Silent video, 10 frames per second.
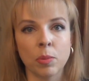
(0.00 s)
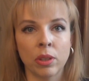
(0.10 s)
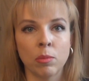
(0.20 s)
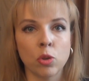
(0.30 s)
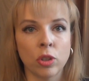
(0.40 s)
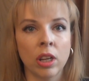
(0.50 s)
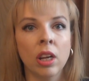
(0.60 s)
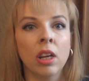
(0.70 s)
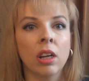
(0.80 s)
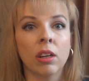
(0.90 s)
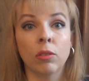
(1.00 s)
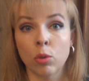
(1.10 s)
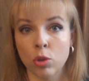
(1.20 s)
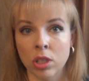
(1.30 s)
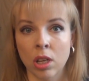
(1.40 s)
потому что а, в
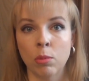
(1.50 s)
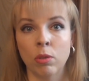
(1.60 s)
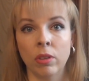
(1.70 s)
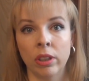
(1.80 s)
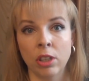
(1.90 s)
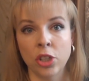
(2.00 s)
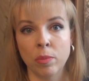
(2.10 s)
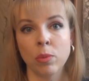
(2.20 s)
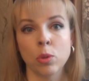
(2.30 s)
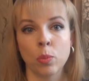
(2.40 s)
ту же самую ветлечебницу